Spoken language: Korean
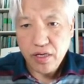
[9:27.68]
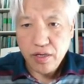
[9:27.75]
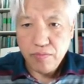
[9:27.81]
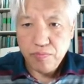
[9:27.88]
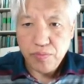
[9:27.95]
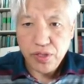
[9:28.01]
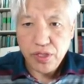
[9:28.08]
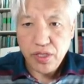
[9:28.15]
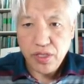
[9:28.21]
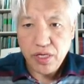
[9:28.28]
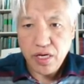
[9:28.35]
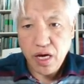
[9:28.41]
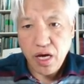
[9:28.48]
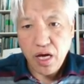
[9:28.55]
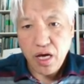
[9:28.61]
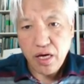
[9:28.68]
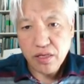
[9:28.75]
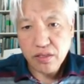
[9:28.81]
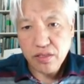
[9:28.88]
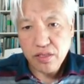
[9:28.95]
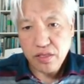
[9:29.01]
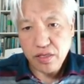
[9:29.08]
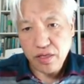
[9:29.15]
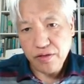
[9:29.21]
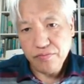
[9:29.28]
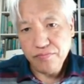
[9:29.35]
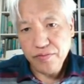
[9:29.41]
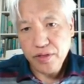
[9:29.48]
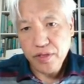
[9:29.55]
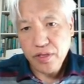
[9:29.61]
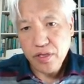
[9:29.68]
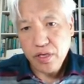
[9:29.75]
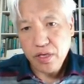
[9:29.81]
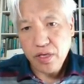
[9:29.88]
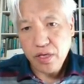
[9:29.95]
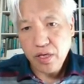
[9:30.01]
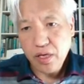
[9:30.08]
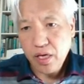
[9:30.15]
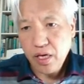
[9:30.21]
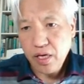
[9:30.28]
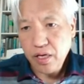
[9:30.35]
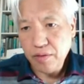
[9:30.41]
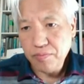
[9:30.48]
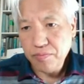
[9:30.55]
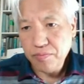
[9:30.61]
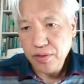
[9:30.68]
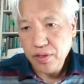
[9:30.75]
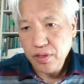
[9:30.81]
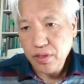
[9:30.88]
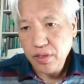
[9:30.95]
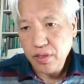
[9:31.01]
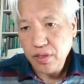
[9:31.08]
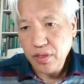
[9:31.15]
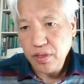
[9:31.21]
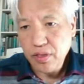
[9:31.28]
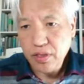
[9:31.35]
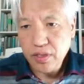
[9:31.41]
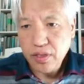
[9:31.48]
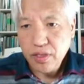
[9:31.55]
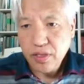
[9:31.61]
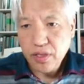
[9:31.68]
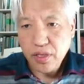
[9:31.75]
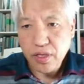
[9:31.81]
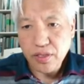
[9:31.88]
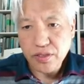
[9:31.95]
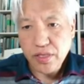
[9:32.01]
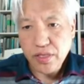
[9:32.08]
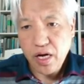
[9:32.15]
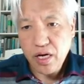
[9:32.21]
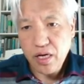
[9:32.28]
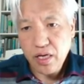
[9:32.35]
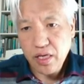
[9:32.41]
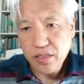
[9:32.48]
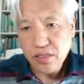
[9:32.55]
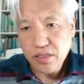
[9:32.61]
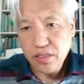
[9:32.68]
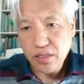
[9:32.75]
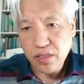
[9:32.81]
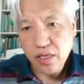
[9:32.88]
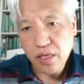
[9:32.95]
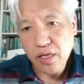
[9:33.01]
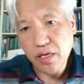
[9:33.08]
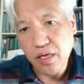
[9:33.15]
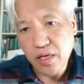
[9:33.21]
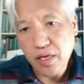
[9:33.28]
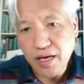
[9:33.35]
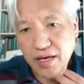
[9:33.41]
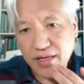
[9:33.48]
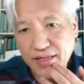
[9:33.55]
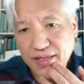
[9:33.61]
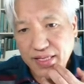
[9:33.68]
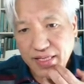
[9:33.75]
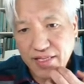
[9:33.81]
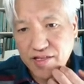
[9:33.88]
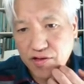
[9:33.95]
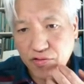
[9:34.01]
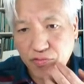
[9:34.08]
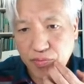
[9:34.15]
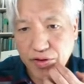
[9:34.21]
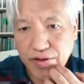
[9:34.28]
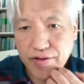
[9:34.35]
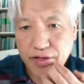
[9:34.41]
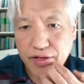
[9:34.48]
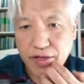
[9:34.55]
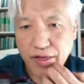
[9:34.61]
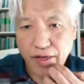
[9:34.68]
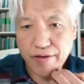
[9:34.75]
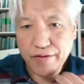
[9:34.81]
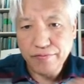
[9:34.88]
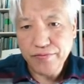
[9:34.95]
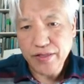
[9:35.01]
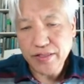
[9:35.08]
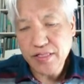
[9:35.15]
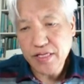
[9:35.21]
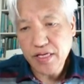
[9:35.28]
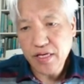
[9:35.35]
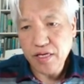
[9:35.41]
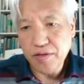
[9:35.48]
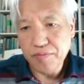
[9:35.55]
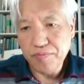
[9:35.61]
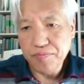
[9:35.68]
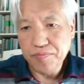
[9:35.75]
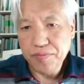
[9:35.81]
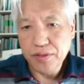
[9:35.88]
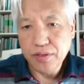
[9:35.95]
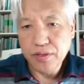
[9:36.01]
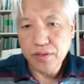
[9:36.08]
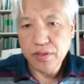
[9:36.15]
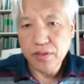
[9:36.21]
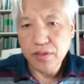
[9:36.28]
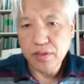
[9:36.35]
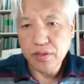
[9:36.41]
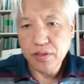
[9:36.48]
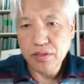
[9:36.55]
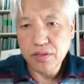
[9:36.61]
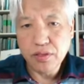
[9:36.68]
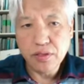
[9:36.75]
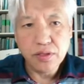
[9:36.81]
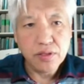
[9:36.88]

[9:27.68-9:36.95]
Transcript: 비 아르템, 헤 케렘, 어, 게잘라트 헤 아니, 베, 어, 바테헴. 그래서